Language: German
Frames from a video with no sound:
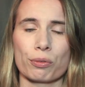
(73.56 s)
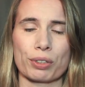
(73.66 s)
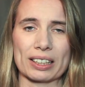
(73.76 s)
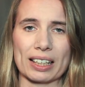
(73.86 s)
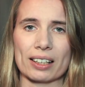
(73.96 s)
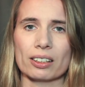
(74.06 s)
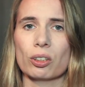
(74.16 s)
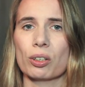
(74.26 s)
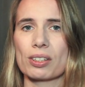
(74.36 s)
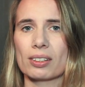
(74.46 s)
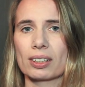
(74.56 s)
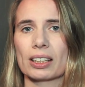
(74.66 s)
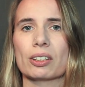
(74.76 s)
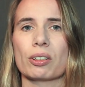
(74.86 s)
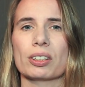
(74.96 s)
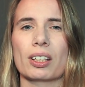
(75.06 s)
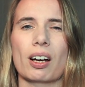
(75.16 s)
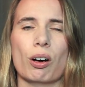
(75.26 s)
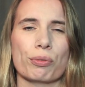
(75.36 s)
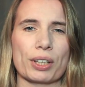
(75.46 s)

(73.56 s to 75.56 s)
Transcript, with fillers: Fangt an, konzentriert euch darauf,